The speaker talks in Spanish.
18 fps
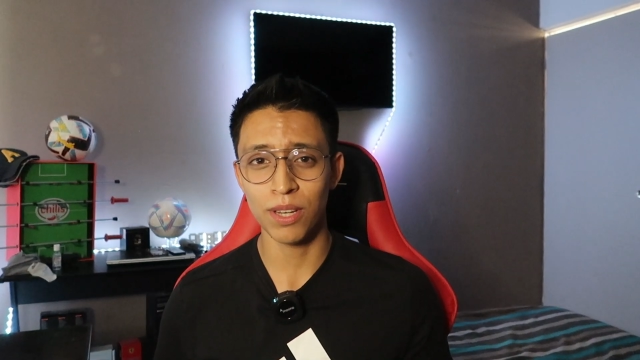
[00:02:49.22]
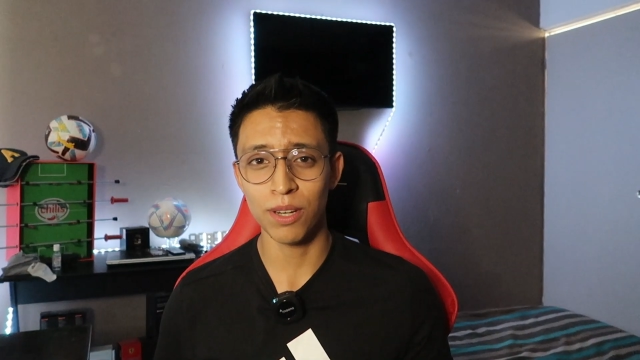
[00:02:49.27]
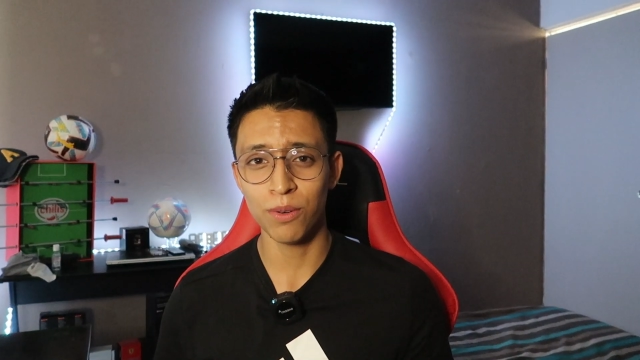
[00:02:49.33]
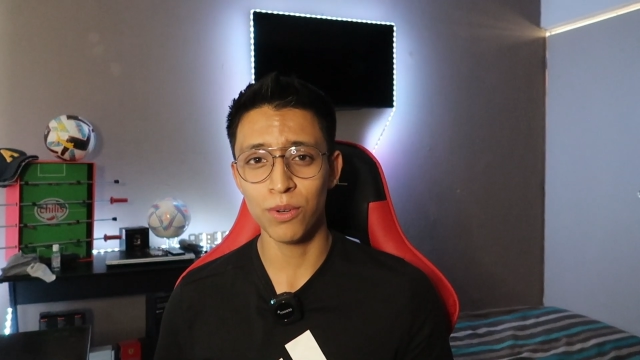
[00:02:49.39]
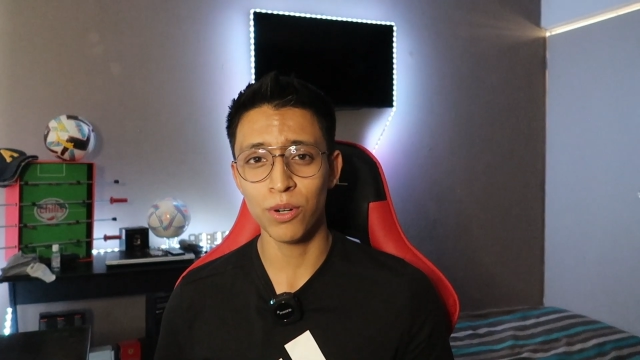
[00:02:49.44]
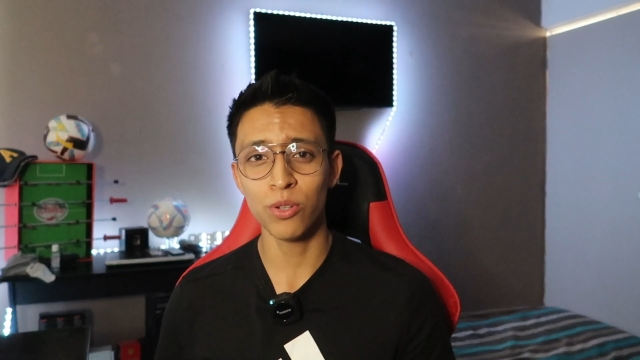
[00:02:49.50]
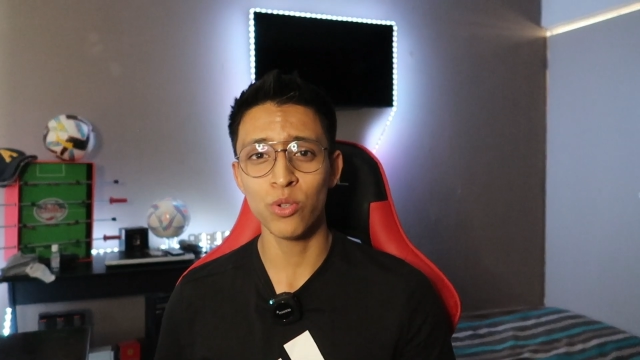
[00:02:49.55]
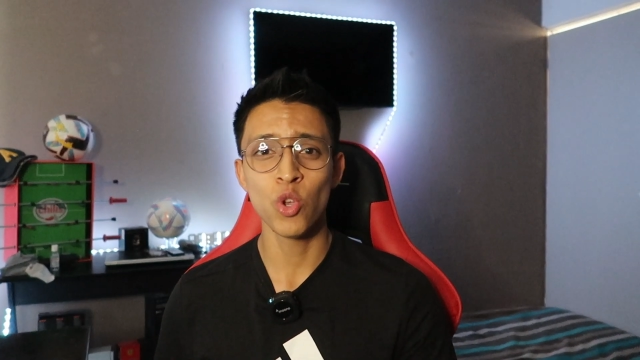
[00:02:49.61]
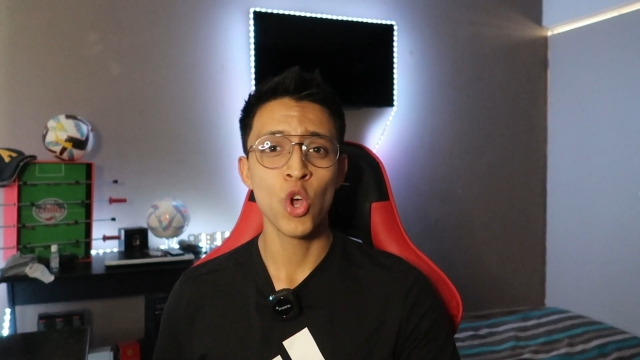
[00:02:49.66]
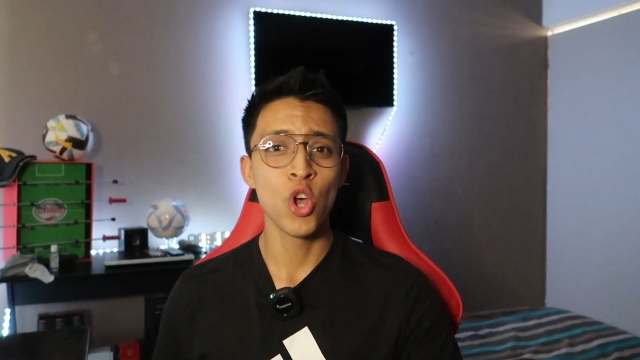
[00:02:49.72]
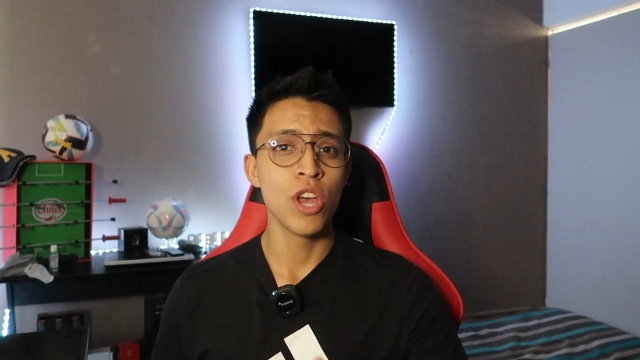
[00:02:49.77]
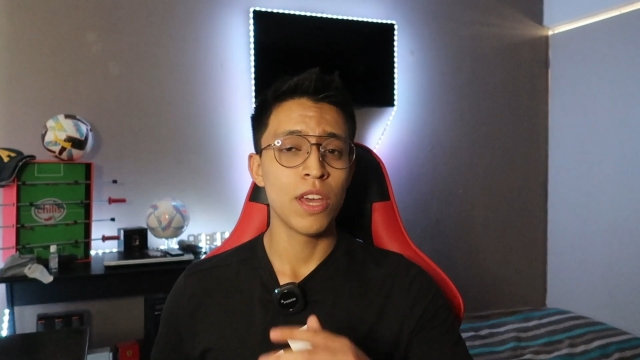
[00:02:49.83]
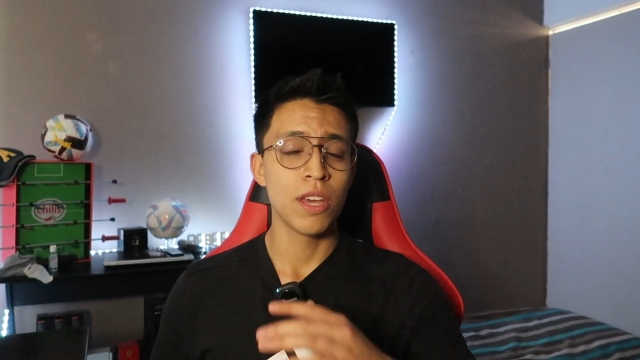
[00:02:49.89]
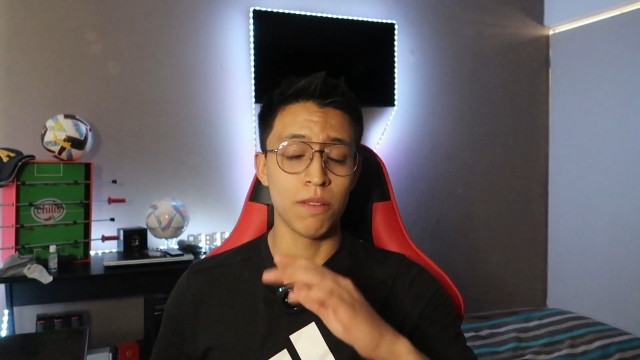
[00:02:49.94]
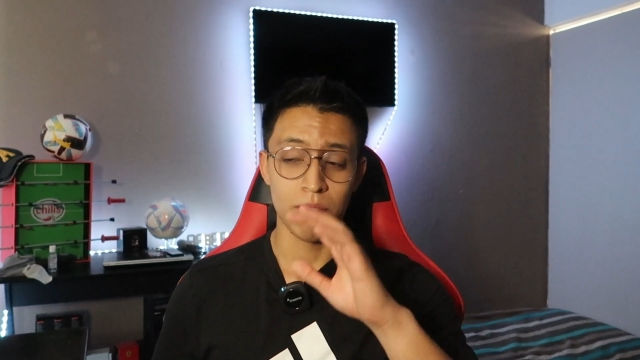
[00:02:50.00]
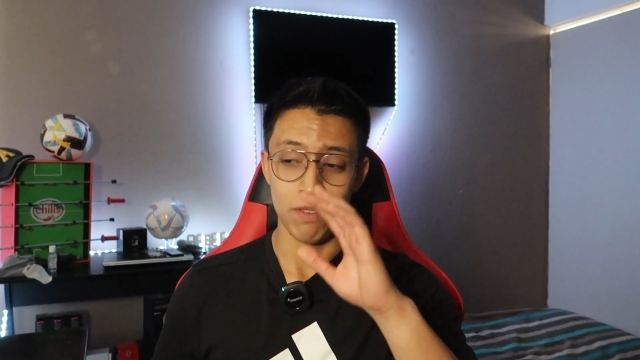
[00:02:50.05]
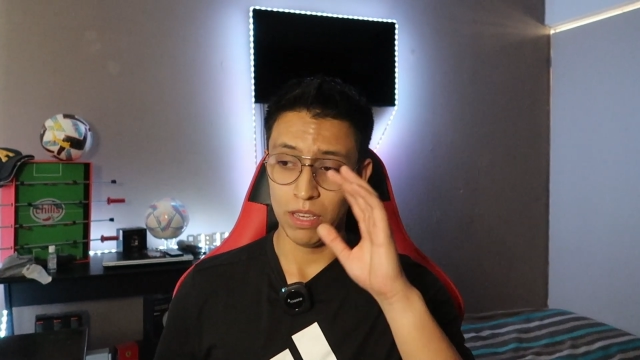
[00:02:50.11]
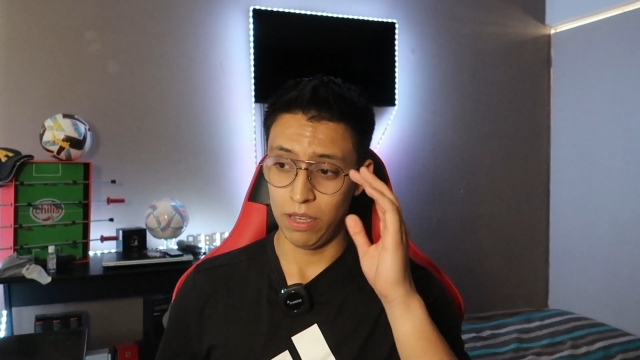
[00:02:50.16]
de euros,
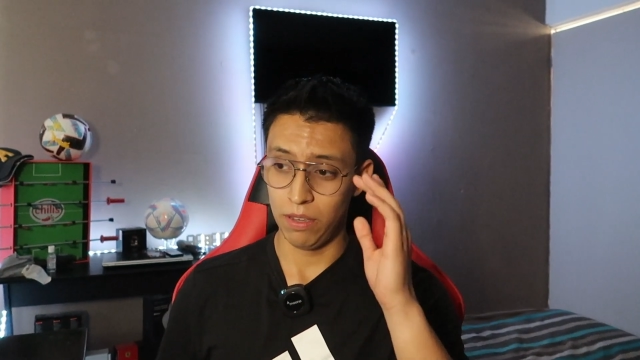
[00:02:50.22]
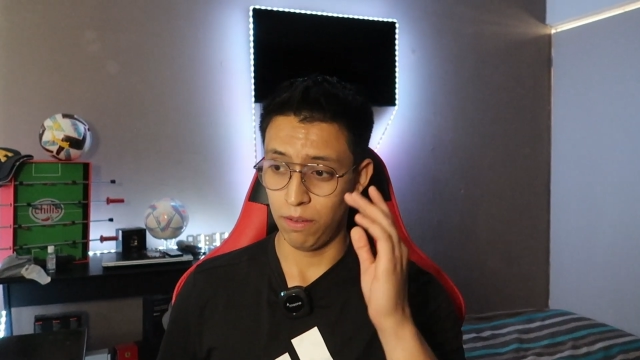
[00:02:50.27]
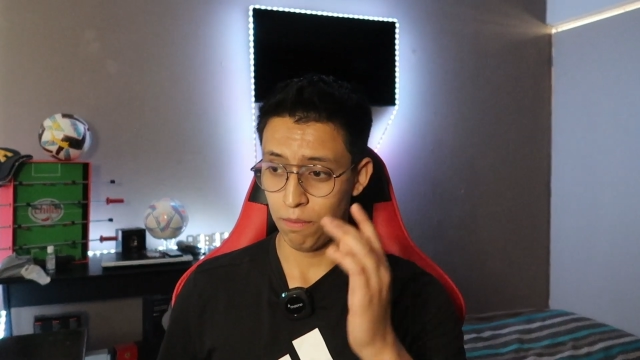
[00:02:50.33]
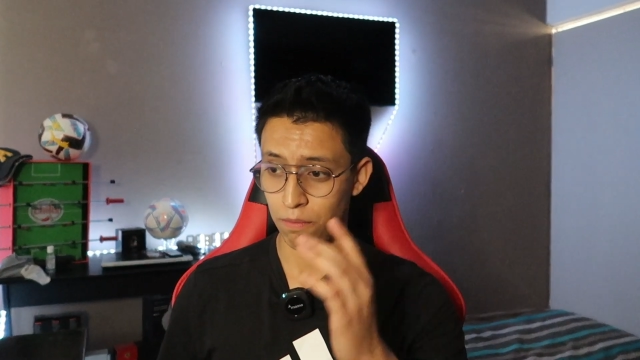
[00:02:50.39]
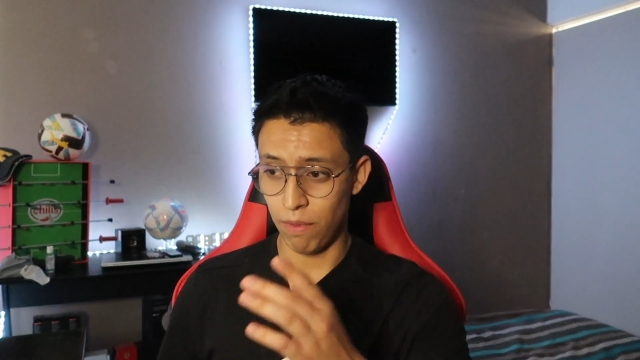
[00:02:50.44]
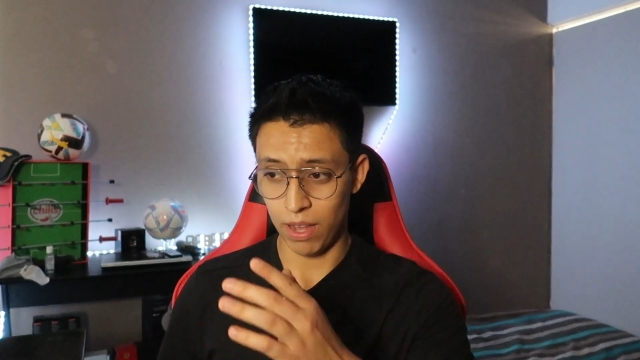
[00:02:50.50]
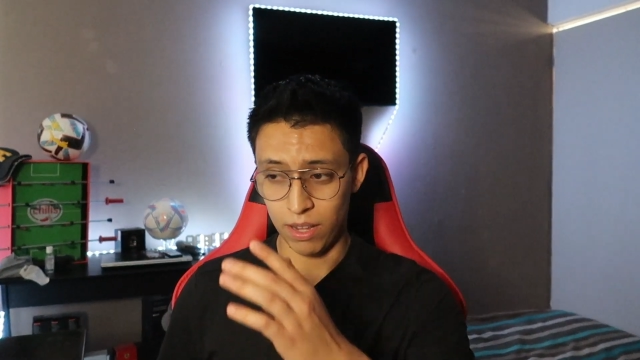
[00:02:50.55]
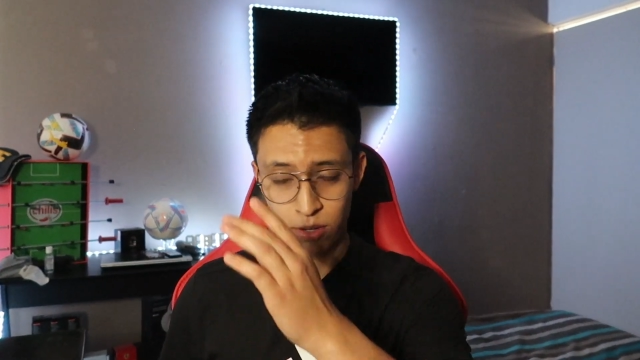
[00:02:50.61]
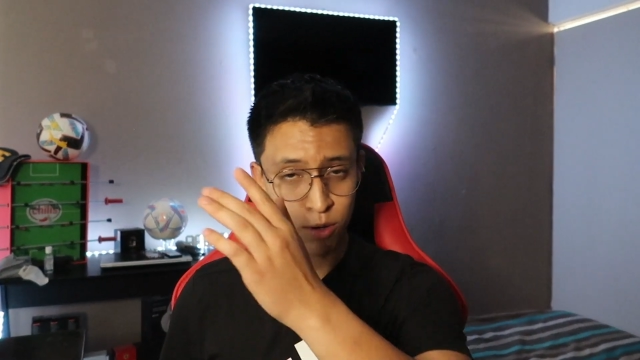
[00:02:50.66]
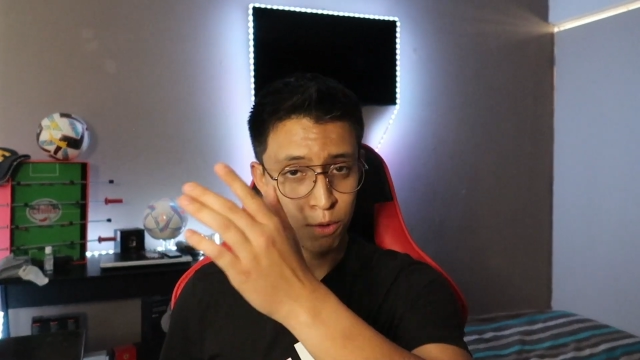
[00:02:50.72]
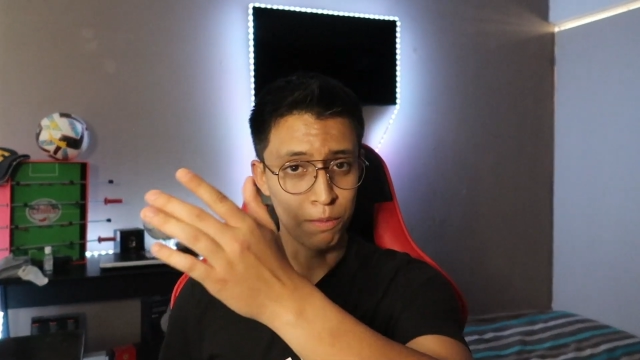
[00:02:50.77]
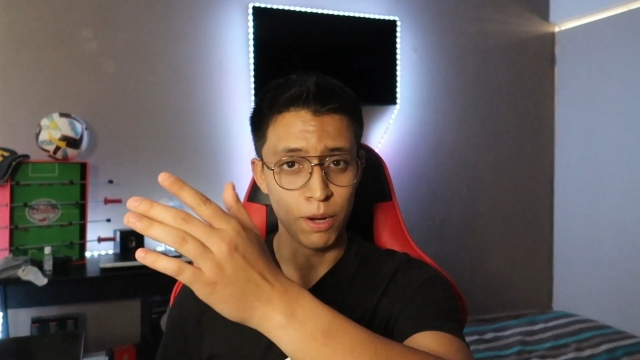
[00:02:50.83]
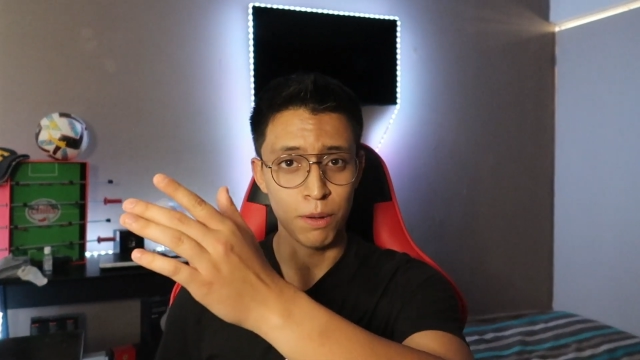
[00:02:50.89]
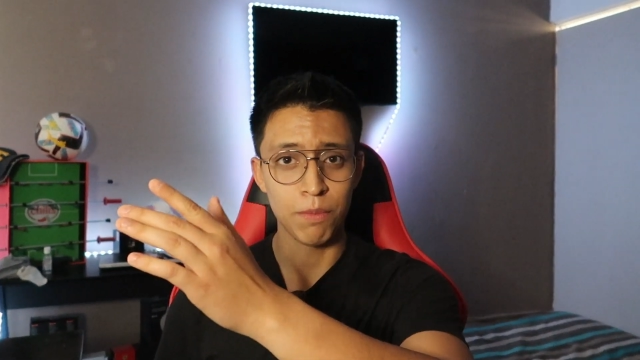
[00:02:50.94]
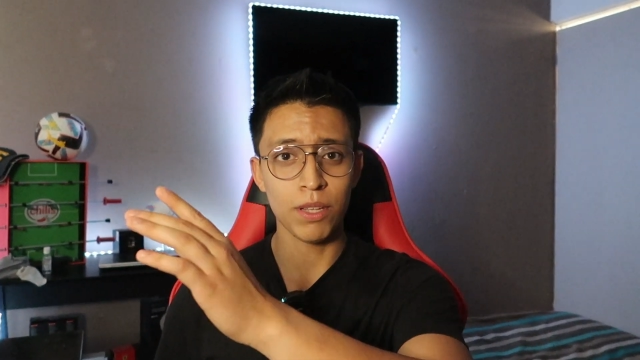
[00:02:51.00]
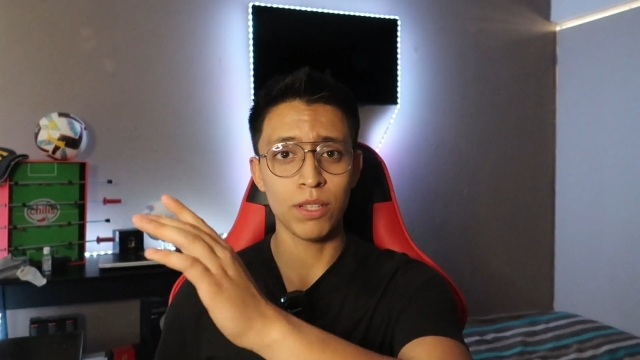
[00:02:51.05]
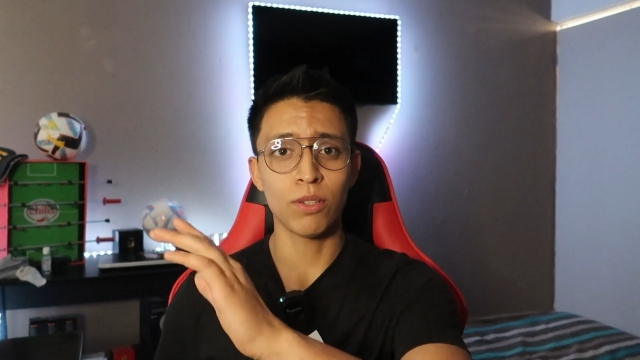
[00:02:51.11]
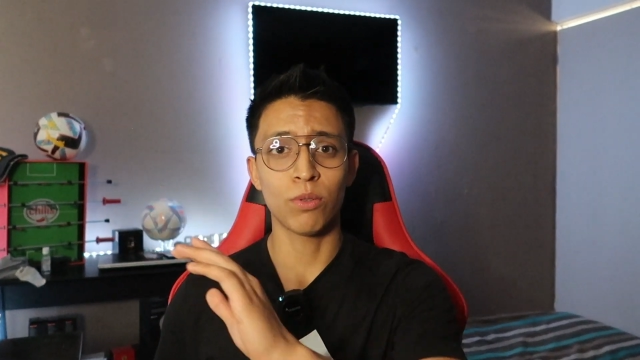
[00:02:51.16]
y más
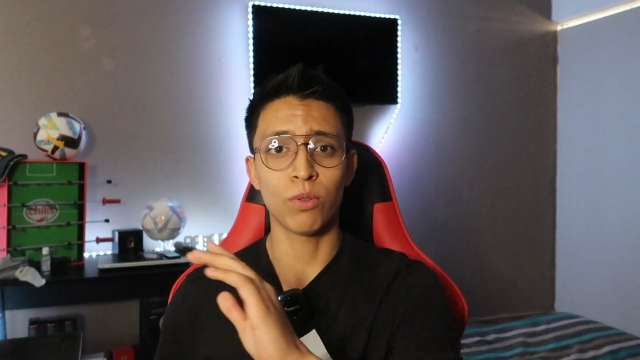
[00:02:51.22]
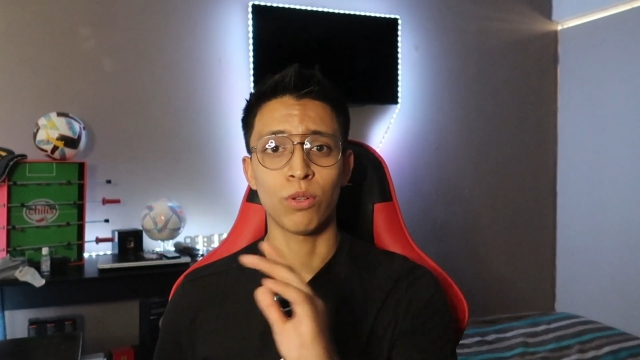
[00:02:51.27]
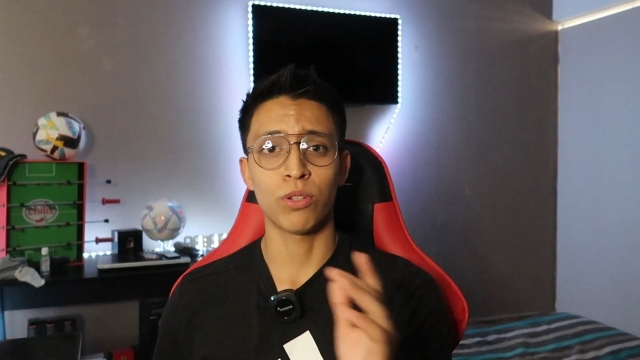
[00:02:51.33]
complementos